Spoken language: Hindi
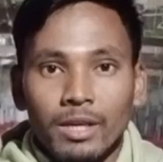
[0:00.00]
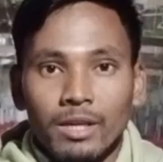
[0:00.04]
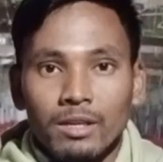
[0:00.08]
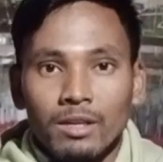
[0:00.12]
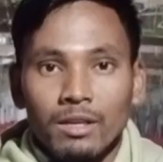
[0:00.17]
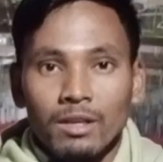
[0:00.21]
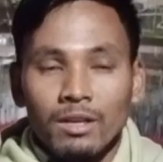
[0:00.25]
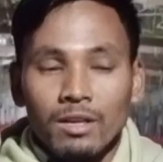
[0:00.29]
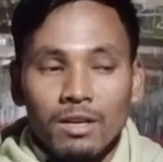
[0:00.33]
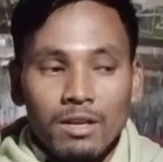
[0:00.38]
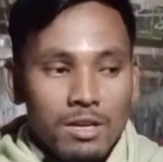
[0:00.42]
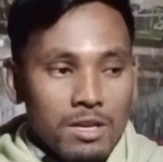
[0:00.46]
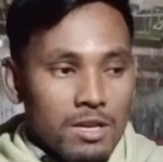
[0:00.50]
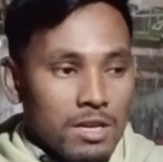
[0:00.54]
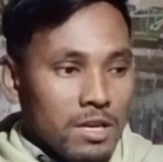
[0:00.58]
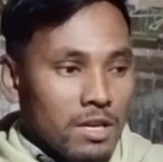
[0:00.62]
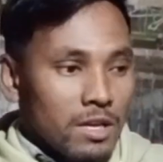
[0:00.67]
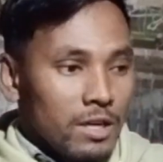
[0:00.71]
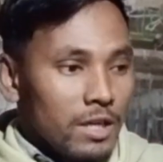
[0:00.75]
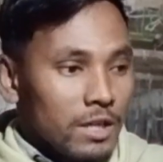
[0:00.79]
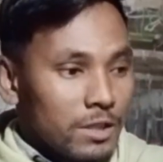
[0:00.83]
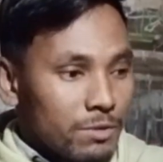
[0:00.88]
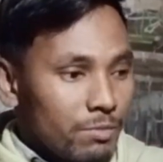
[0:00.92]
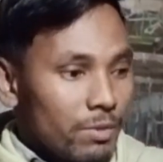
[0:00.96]
में
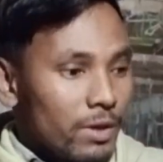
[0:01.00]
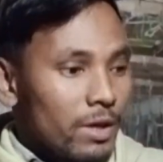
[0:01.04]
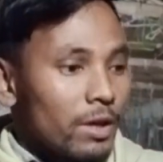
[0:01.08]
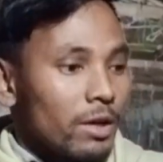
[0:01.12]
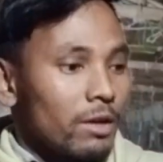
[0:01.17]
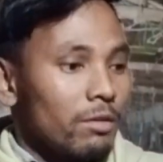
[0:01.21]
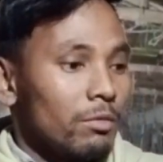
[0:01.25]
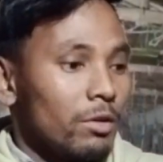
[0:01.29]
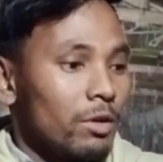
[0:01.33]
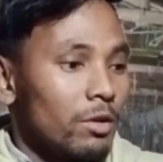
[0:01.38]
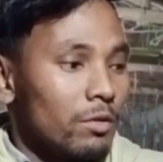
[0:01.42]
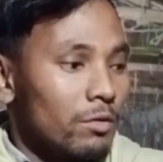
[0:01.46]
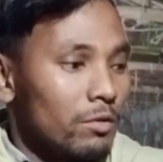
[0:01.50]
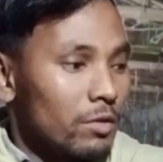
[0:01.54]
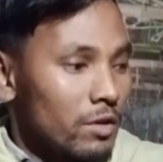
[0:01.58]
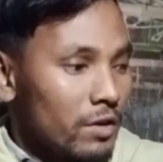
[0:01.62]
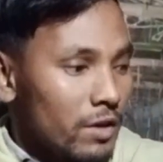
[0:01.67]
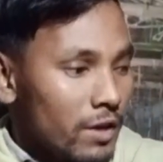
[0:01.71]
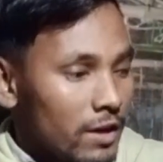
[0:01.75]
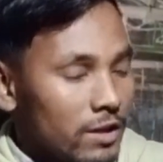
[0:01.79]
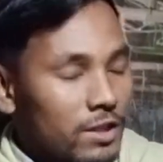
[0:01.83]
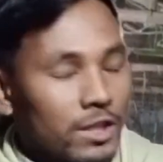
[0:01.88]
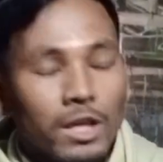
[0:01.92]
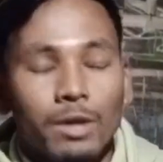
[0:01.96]
इसमें
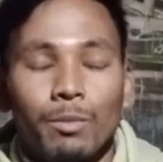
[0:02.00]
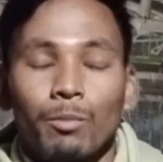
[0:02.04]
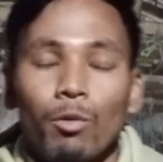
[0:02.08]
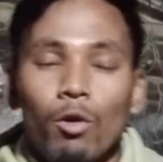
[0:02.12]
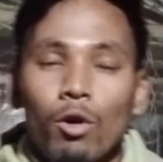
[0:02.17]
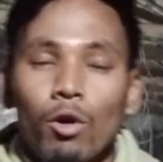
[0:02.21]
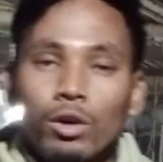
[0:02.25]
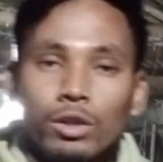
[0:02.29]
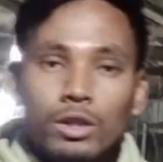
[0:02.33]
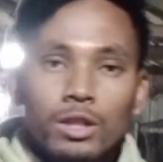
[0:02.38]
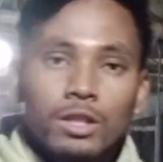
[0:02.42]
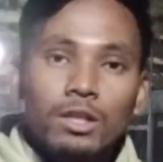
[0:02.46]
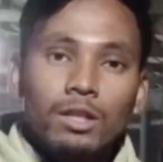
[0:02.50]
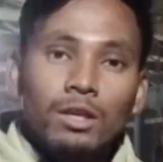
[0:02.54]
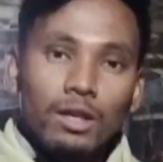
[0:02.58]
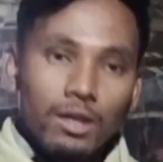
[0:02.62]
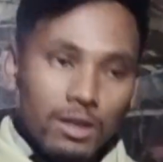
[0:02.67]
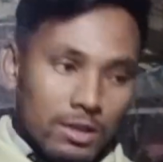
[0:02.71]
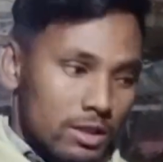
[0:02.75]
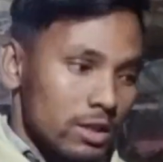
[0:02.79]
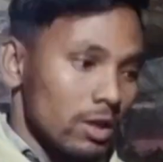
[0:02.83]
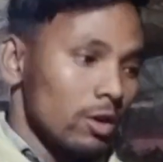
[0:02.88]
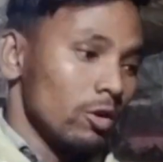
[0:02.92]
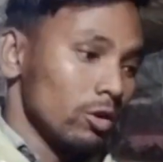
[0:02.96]
रिजल्ट बहुत ही
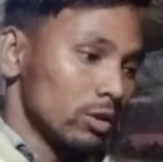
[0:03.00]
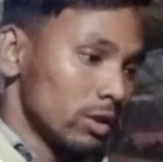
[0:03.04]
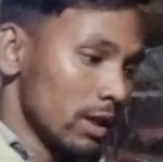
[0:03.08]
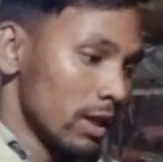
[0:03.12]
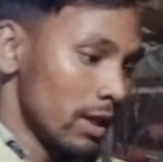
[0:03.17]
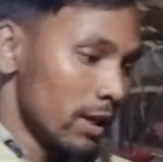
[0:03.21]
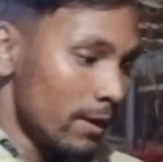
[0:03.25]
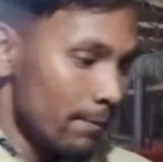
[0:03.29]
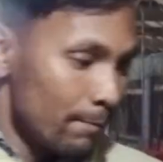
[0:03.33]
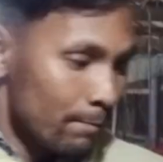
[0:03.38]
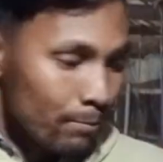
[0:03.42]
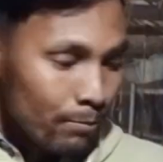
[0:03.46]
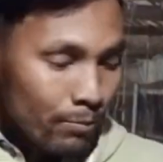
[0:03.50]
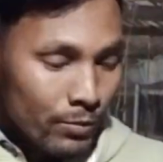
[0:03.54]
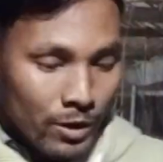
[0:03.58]
अच्छा होता है